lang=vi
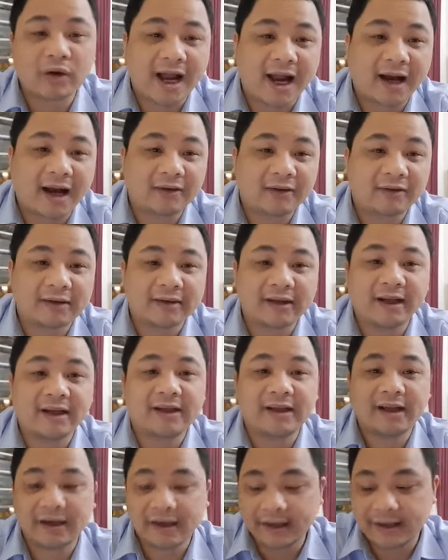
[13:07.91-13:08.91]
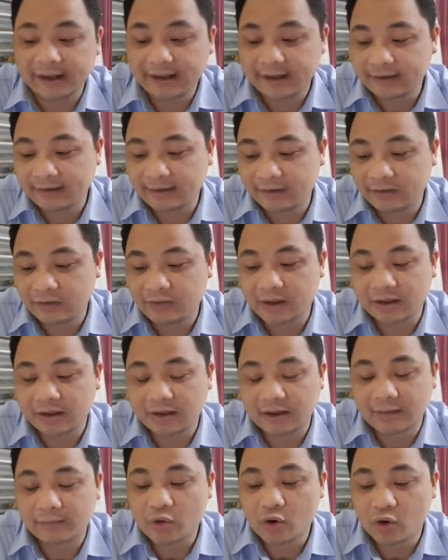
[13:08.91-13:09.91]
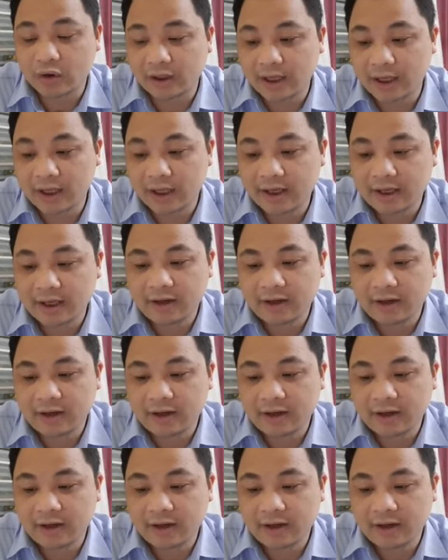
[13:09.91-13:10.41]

tháng và tỉnh tiến lên đúng không ạ là gấp đôi đấy